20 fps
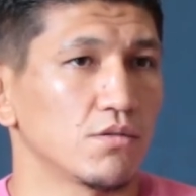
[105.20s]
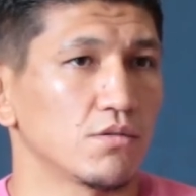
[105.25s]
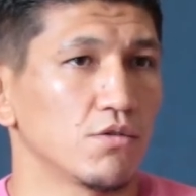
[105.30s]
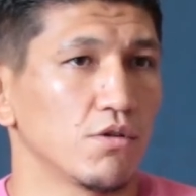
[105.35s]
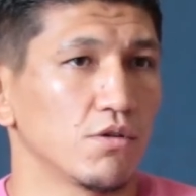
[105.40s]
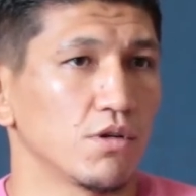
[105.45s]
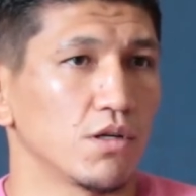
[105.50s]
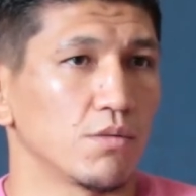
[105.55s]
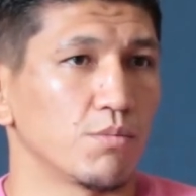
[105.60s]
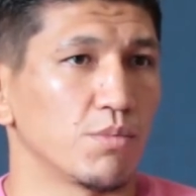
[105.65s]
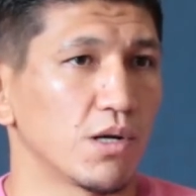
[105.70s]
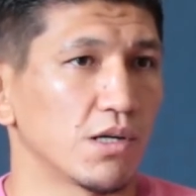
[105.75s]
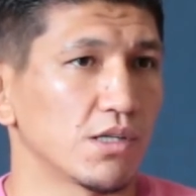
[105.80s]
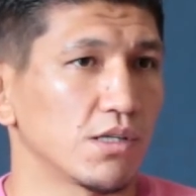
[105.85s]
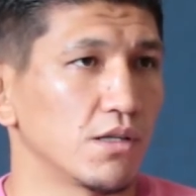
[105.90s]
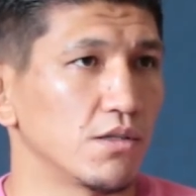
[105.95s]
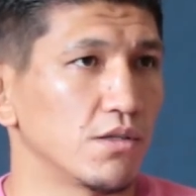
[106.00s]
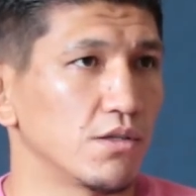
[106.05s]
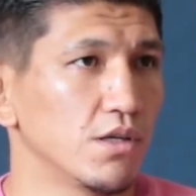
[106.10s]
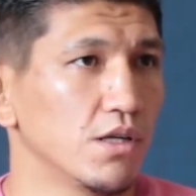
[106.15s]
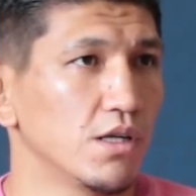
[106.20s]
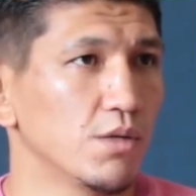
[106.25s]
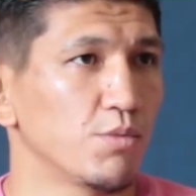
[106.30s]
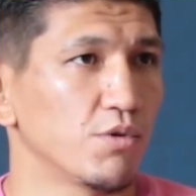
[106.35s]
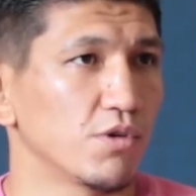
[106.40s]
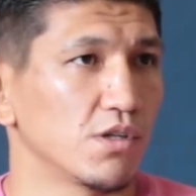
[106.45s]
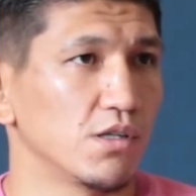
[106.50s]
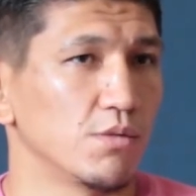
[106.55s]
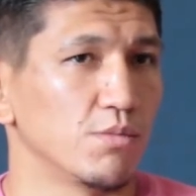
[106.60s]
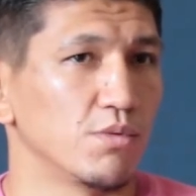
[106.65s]
только прошла неделя
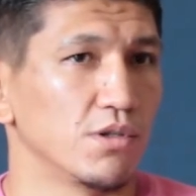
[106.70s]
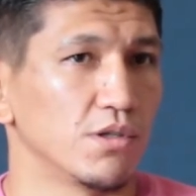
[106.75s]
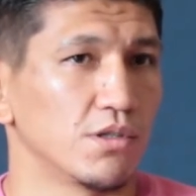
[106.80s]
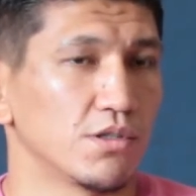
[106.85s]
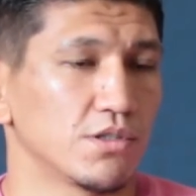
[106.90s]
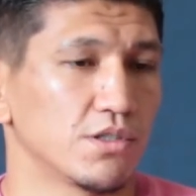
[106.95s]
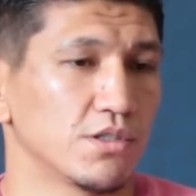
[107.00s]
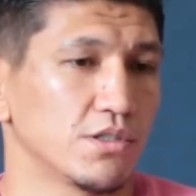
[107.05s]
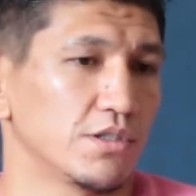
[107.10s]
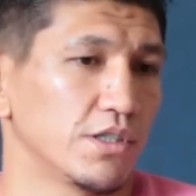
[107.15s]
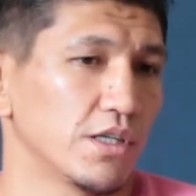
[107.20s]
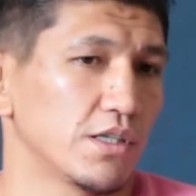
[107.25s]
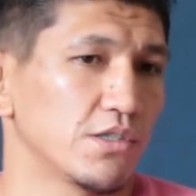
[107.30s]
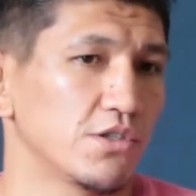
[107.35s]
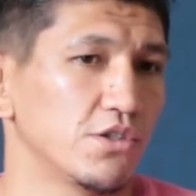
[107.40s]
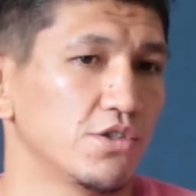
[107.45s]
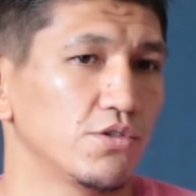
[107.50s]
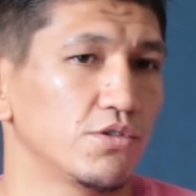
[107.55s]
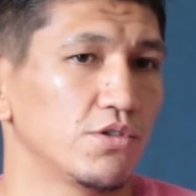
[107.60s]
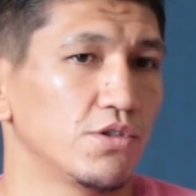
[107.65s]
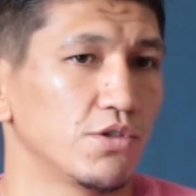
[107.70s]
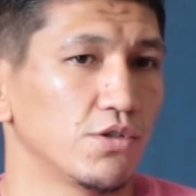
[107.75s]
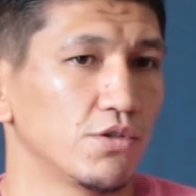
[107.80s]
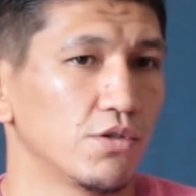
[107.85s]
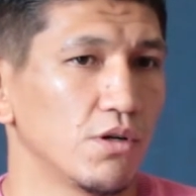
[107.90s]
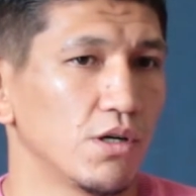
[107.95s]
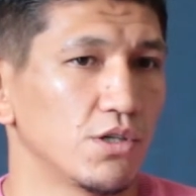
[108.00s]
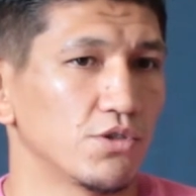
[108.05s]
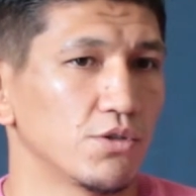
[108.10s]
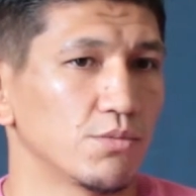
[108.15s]
после боя, сейчас
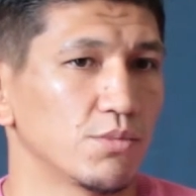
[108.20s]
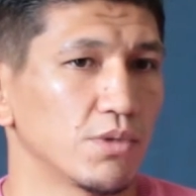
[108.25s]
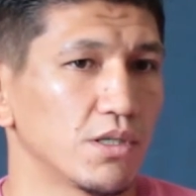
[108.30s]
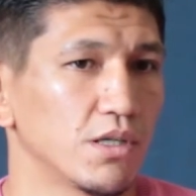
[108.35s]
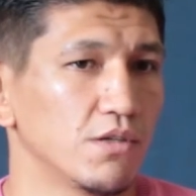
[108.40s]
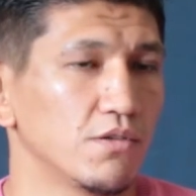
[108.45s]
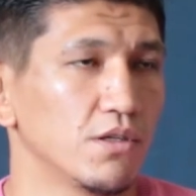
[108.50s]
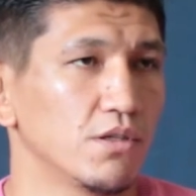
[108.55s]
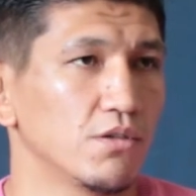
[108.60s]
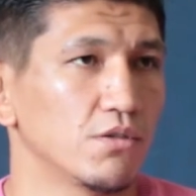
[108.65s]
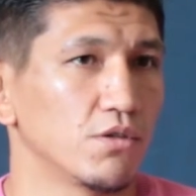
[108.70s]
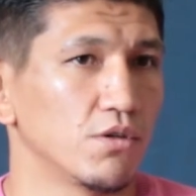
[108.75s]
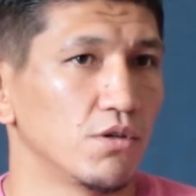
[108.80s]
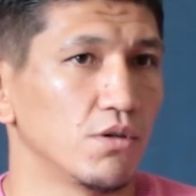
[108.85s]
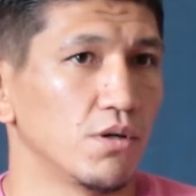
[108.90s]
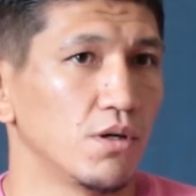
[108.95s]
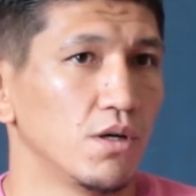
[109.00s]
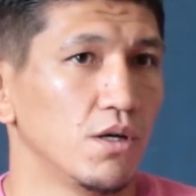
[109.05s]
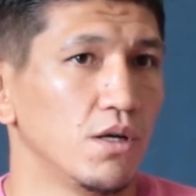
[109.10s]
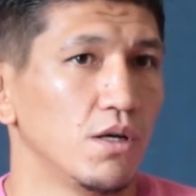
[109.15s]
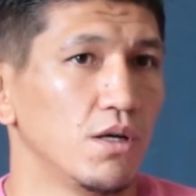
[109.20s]
тяжело о чем-то говорить, но